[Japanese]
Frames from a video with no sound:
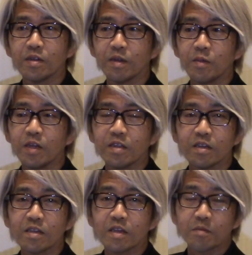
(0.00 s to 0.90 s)
で未来
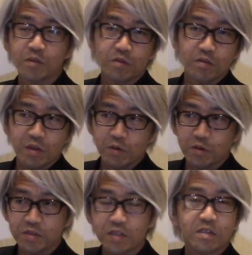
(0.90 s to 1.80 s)
にいきなりぶっ飛んだ
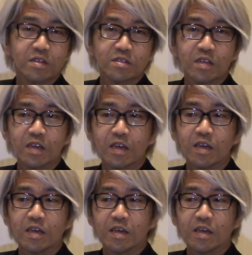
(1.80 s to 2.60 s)
ゴールを設定して